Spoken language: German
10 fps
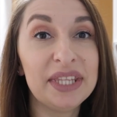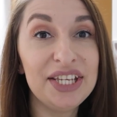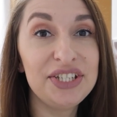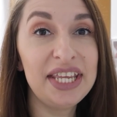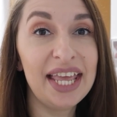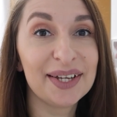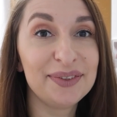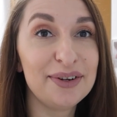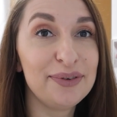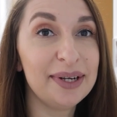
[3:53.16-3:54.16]
Ich stehe
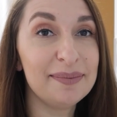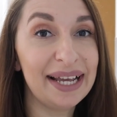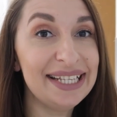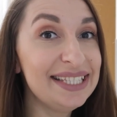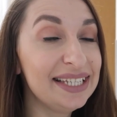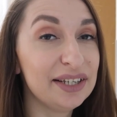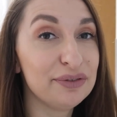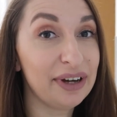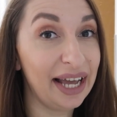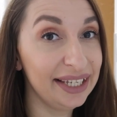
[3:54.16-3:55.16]
aktuell vor dem
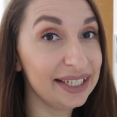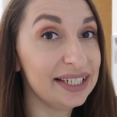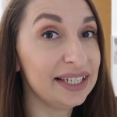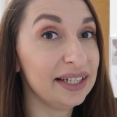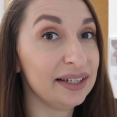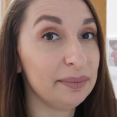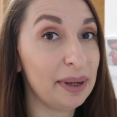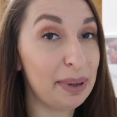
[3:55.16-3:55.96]
einzigen freien ähm,